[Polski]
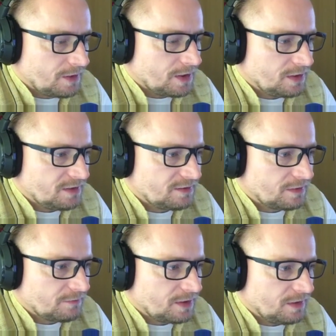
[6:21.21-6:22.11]
Ja nie
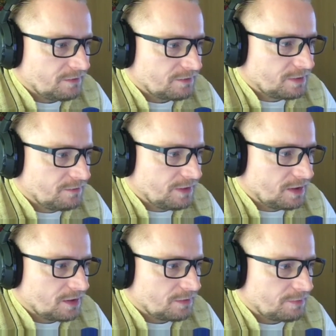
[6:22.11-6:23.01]
znam, ja nie wiem zbyt
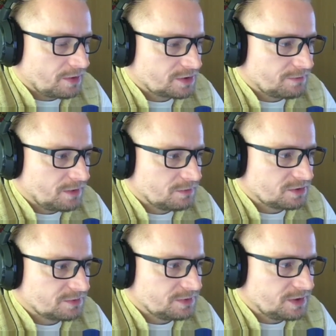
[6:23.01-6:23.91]
wiele. Proszę
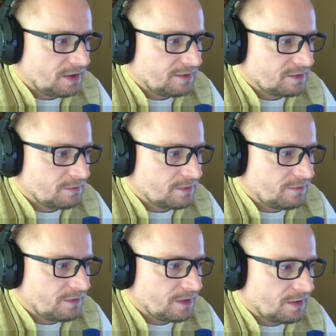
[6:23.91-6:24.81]
pomóż mi. Ja jestem
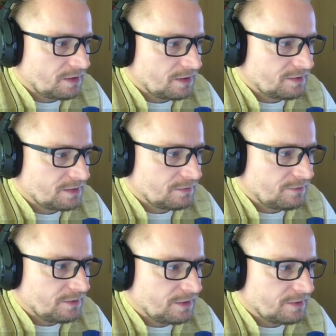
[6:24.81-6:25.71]
Twoja, ja jestem
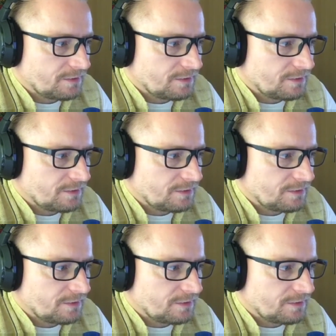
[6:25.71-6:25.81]
Twoja.